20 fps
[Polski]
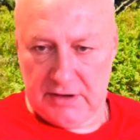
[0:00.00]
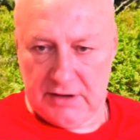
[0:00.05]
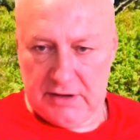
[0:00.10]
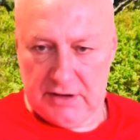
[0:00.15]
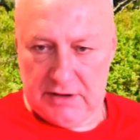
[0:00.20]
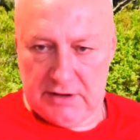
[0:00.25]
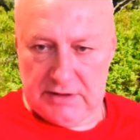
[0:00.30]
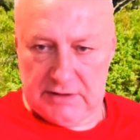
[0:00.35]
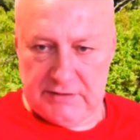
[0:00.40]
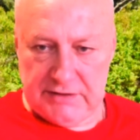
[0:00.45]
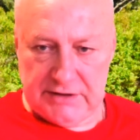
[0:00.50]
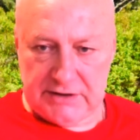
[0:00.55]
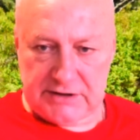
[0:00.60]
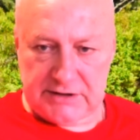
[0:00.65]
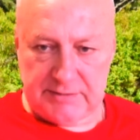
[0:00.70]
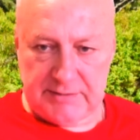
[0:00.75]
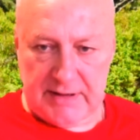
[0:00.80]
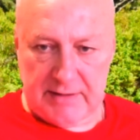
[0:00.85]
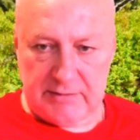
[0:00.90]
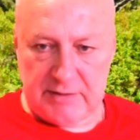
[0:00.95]
Więc
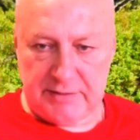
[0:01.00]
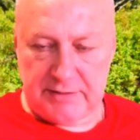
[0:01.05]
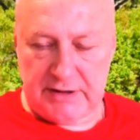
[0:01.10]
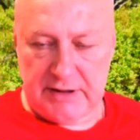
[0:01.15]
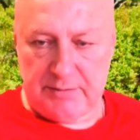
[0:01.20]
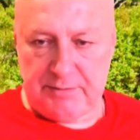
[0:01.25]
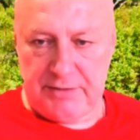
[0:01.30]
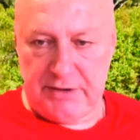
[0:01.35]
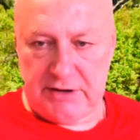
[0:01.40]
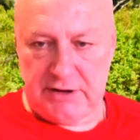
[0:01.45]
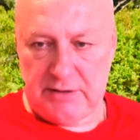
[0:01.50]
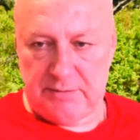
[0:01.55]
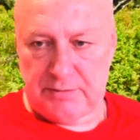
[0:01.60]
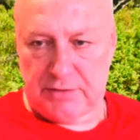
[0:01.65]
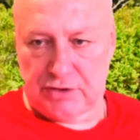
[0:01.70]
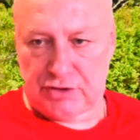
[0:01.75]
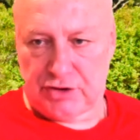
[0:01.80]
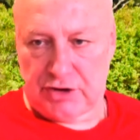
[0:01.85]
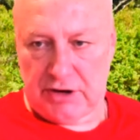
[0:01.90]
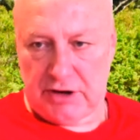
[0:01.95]
mamy te piki
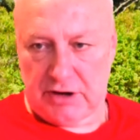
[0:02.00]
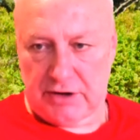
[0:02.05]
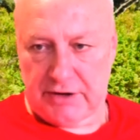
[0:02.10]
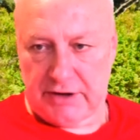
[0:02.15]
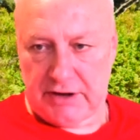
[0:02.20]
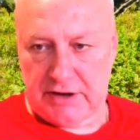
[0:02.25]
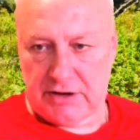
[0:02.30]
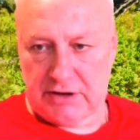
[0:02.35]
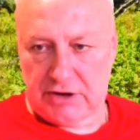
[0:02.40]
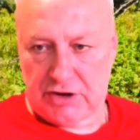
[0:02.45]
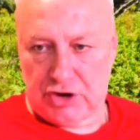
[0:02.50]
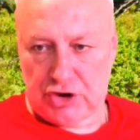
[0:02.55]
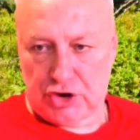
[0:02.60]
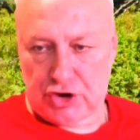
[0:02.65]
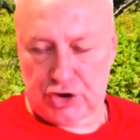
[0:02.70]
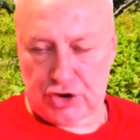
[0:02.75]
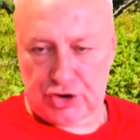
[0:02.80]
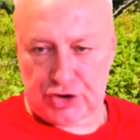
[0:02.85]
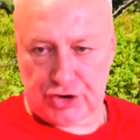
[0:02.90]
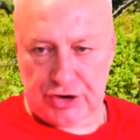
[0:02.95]
podzielone
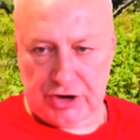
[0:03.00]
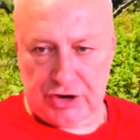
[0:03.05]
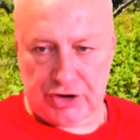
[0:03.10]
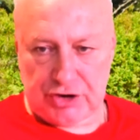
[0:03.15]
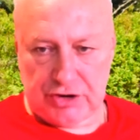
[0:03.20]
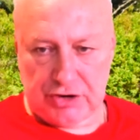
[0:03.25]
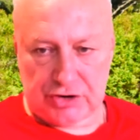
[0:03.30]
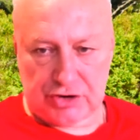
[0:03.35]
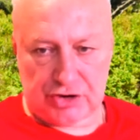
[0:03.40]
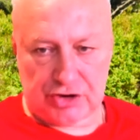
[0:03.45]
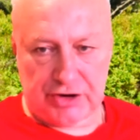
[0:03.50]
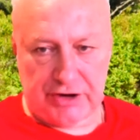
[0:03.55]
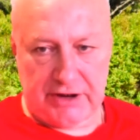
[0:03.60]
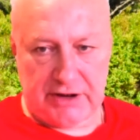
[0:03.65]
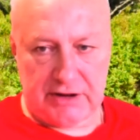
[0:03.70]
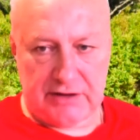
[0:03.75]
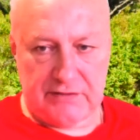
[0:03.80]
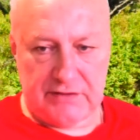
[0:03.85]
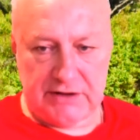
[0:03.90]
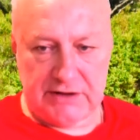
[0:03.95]
6 do 3,
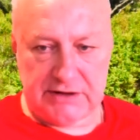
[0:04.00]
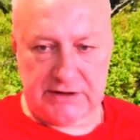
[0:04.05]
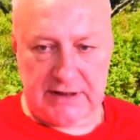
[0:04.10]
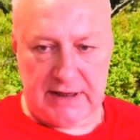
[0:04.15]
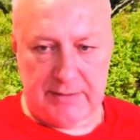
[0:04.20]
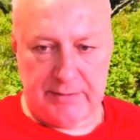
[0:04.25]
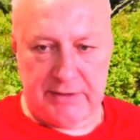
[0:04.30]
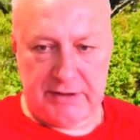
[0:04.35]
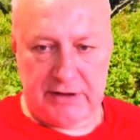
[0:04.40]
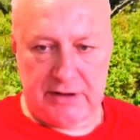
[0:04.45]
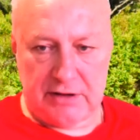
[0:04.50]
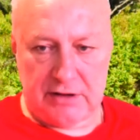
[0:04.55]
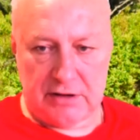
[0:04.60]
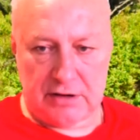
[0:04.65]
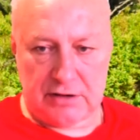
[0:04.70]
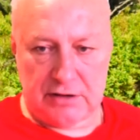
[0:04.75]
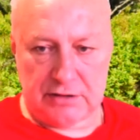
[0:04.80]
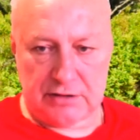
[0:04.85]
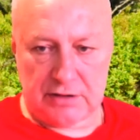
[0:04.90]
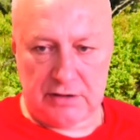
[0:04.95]
więc a my tylko
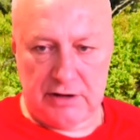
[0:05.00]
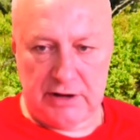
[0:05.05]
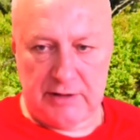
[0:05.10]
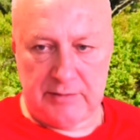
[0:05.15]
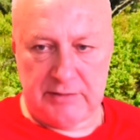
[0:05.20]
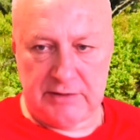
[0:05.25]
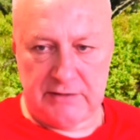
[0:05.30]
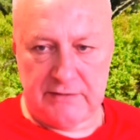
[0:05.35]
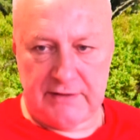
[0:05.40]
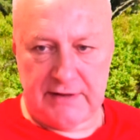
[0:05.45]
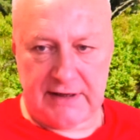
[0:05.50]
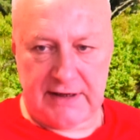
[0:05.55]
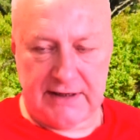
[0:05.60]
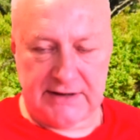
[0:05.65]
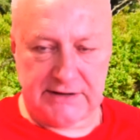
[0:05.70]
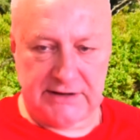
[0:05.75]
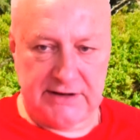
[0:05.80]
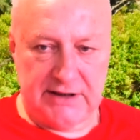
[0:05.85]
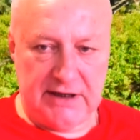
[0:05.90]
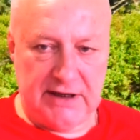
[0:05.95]
kontrolujemy dwa razy,
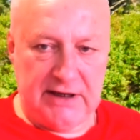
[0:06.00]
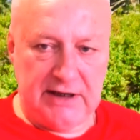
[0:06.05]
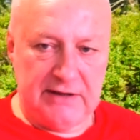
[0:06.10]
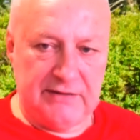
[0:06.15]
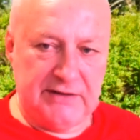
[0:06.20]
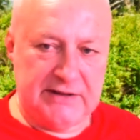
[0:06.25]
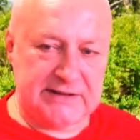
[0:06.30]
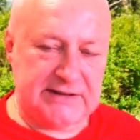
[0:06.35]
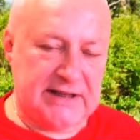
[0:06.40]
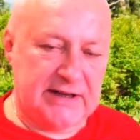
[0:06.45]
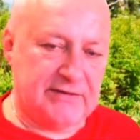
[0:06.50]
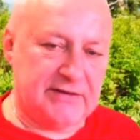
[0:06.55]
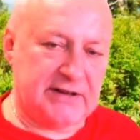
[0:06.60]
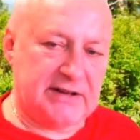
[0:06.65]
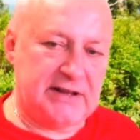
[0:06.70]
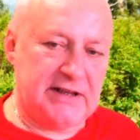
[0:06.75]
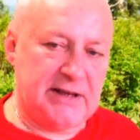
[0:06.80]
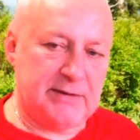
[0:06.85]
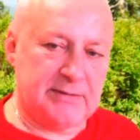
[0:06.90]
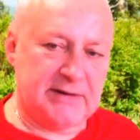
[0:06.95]
więc nawet
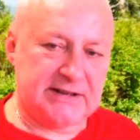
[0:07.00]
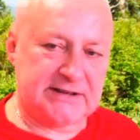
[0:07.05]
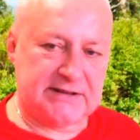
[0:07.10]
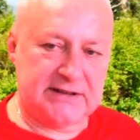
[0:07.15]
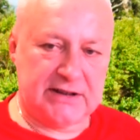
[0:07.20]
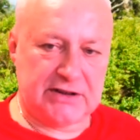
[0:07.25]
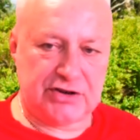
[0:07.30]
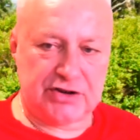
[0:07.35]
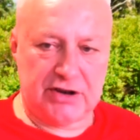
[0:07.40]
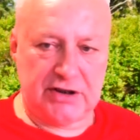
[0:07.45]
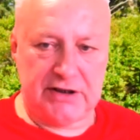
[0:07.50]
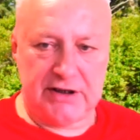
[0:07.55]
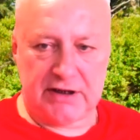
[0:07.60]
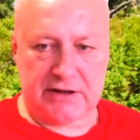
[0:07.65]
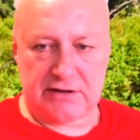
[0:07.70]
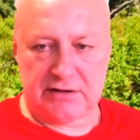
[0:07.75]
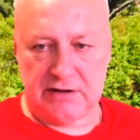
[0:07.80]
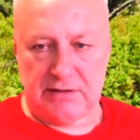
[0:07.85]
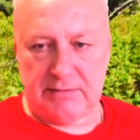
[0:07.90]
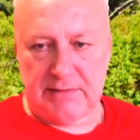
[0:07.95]
nie ma znaczenia,
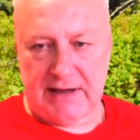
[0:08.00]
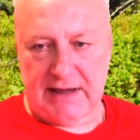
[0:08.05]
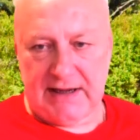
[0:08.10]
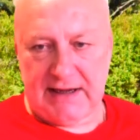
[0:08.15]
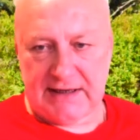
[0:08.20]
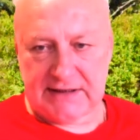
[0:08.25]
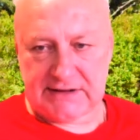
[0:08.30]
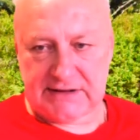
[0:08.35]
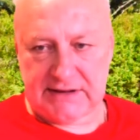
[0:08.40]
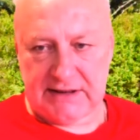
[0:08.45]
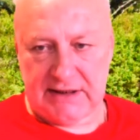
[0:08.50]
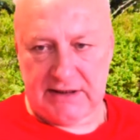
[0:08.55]
kto ma asa,